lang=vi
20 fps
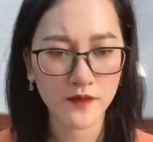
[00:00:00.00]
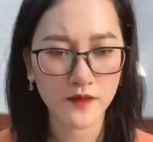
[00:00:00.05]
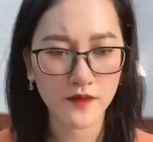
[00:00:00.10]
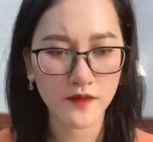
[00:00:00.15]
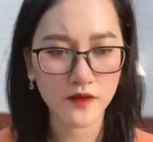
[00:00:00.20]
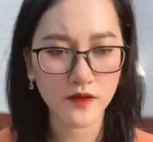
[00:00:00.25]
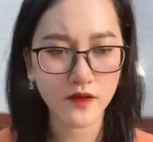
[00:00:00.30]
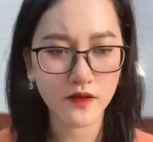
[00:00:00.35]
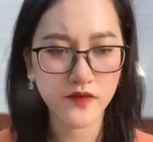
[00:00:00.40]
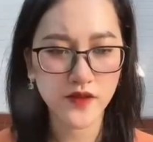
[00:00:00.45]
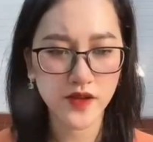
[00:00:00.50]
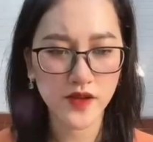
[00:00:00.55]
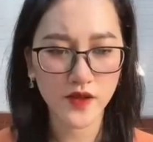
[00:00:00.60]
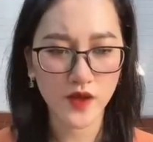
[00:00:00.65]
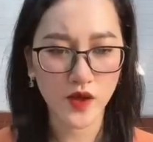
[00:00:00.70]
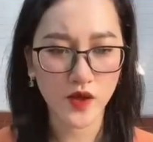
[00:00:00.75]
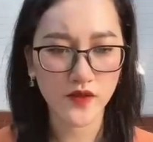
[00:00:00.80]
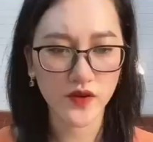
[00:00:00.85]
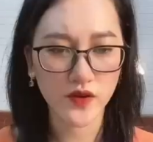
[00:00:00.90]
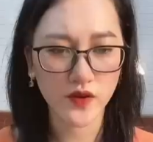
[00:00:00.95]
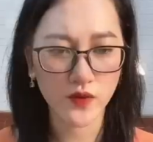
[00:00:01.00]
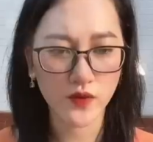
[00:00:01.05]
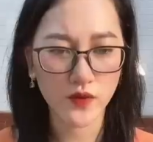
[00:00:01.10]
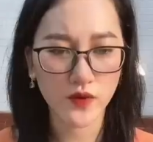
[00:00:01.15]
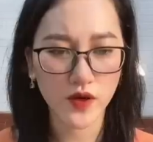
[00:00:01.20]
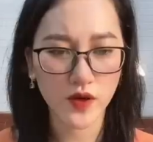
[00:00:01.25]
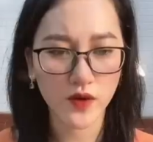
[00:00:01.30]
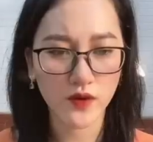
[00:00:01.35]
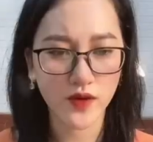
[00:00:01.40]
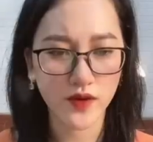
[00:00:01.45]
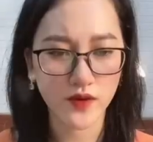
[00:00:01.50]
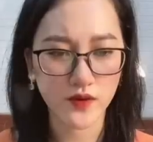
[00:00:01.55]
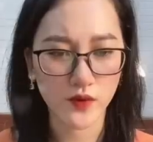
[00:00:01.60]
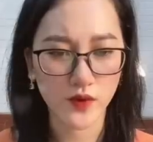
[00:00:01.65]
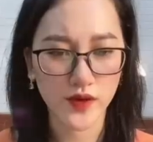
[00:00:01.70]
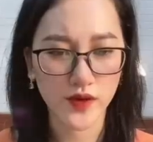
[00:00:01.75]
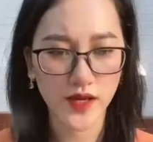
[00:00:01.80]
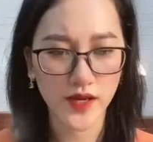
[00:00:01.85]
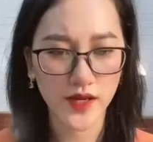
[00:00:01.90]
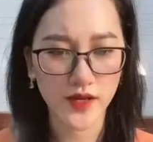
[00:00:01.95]
Từ ngưng viên nói với cô câu lần
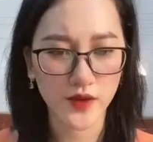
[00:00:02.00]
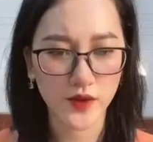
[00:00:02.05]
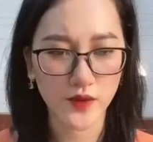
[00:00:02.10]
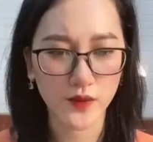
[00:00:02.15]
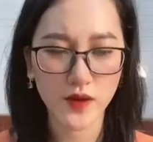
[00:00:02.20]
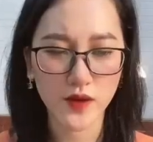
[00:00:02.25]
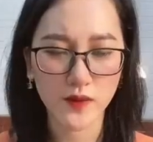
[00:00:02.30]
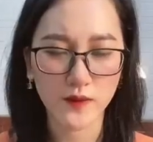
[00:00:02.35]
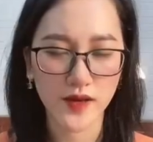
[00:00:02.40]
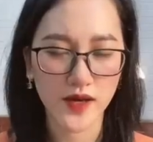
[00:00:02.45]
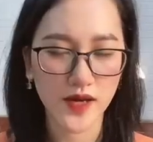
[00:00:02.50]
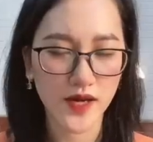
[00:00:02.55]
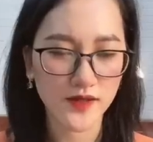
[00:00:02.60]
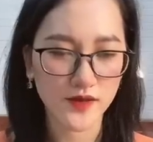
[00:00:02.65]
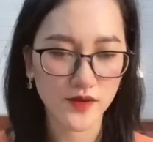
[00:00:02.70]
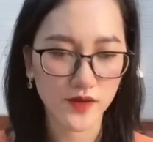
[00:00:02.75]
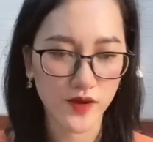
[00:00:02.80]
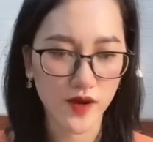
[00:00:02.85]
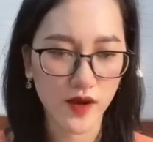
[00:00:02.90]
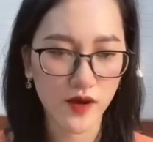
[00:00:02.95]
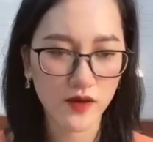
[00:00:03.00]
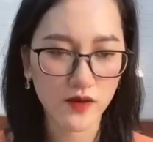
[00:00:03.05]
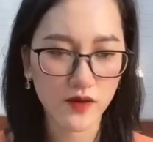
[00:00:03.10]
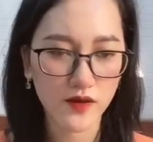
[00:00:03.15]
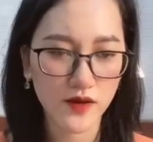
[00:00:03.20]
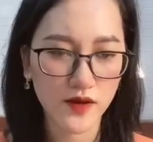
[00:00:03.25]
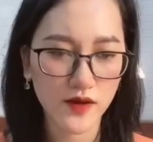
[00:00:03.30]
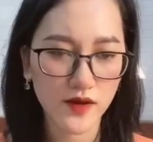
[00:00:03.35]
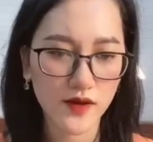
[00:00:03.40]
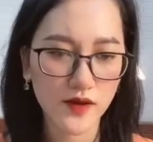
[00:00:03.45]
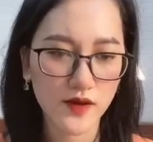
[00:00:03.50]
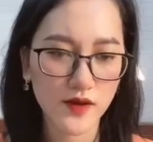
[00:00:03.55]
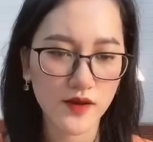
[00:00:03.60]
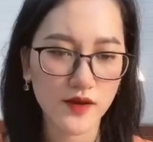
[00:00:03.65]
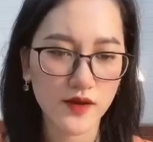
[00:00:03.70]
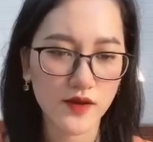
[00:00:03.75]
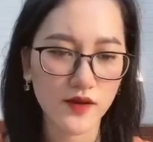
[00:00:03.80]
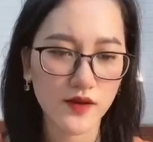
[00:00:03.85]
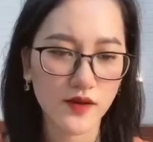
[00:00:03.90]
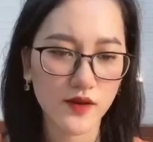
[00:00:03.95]
cuối này cũng được mấy lần rồi đó
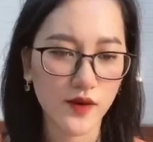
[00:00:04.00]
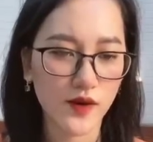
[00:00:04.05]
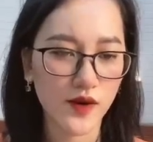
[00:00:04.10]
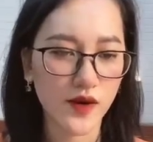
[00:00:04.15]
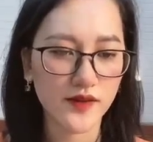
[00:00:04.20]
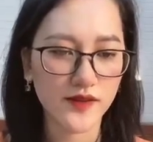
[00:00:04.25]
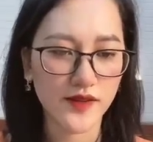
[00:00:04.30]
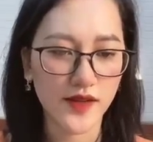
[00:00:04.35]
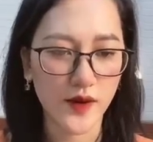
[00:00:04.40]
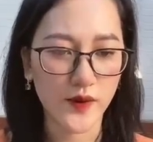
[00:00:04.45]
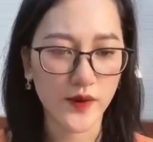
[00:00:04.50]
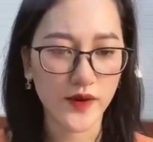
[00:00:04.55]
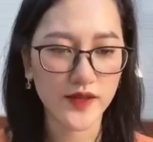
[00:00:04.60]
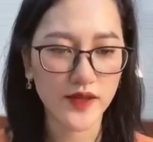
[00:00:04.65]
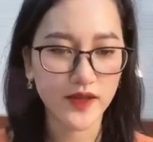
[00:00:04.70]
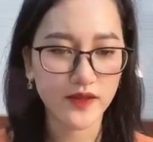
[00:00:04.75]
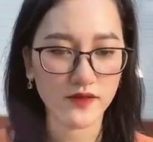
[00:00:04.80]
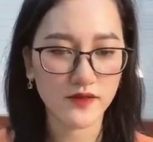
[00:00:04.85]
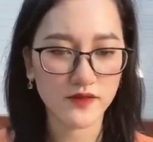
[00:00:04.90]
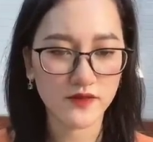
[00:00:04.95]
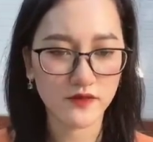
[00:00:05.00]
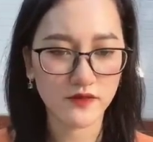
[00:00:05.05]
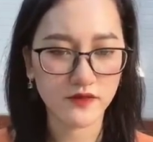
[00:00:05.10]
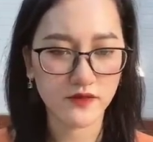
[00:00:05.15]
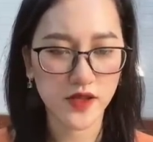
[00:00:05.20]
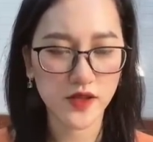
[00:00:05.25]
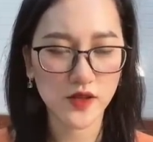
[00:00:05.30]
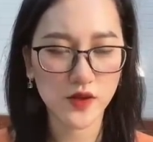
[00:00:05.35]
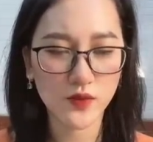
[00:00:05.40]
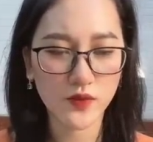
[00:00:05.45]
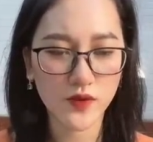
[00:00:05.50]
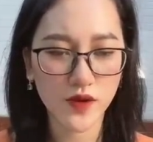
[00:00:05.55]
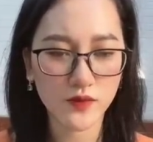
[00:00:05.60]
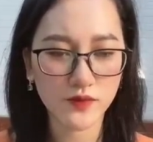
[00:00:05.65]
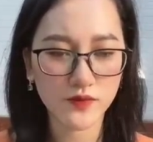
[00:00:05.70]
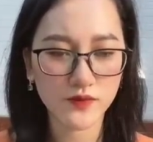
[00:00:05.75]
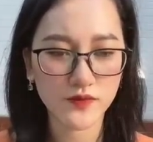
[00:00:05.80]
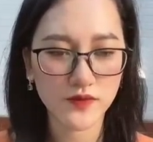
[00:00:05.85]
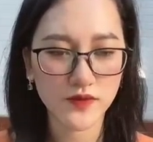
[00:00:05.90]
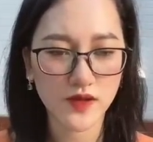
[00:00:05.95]
Có lần nào anh ta thực sự kết thúc
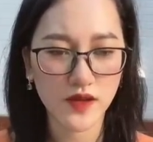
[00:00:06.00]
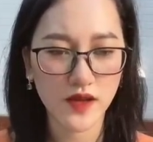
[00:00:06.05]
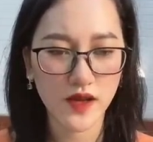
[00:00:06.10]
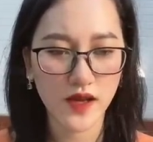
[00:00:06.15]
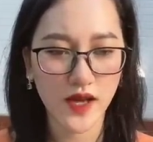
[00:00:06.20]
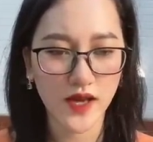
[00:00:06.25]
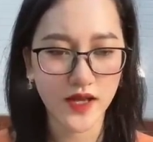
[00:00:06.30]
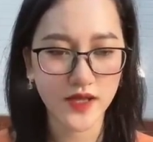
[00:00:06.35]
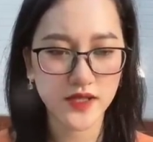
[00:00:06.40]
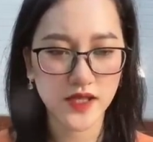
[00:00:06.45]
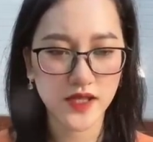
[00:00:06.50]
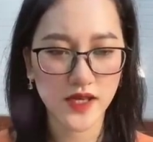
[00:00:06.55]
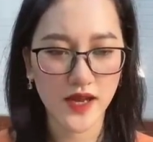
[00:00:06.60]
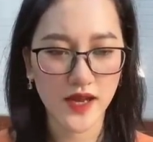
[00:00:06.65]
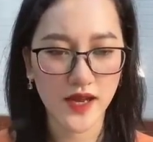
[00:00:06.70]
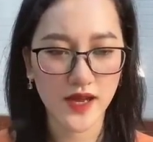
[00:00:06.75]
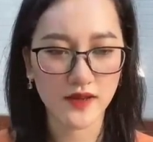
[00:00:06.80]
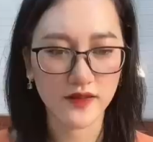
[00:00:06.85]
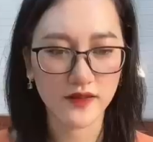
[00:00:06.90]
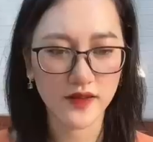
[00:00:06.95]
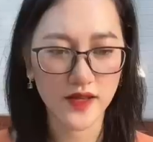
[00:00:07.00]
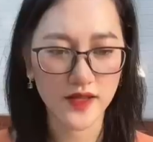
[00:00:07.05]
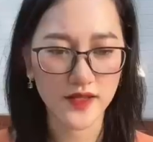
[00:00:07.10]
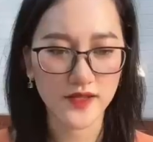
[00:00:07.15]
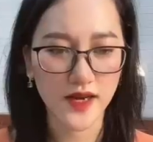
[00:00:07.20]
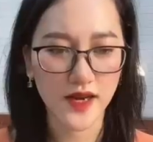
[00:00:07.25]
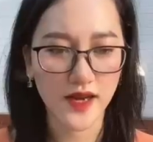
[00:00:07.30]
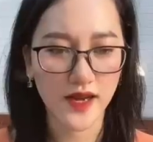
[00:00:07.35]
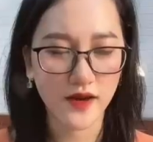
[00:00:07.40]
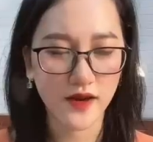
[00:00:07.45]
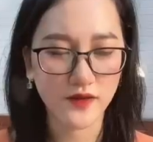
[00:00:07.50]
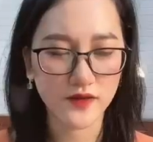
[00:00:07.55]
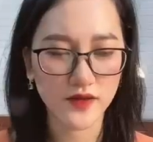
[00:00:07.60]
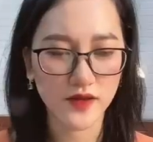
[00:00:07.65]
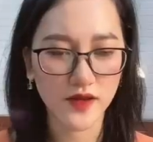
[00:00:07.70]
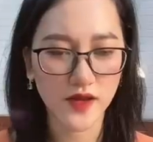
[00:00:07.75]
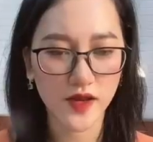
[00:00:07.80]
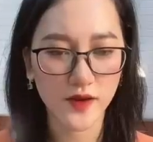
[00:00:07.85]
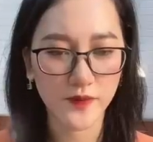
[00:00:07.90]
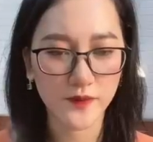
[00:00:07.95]
không? Hay chỉ là nghỉ giải lao
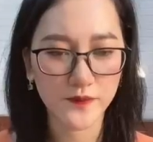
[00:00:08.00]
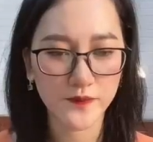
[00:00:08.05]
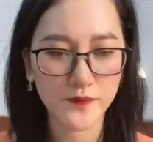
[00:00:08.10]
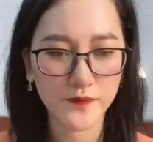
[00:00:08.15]
giữa hiệp?